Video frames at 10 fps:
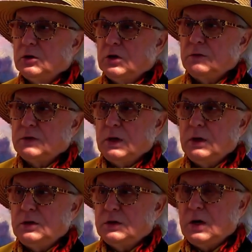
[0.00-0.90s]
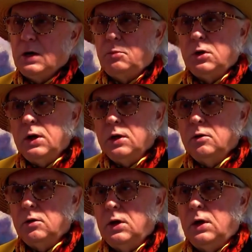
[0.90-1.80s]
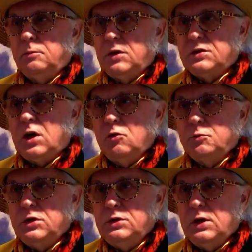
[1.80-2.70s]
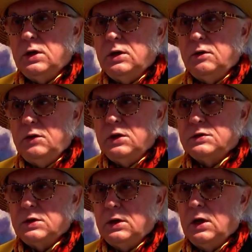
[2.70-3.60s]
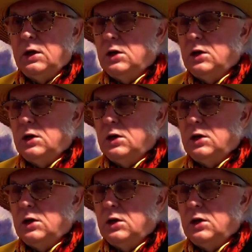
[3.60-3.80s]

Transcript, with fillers: e, czerwca na Dzień Stracha Polnego, tych strachów przyjdzie więcej.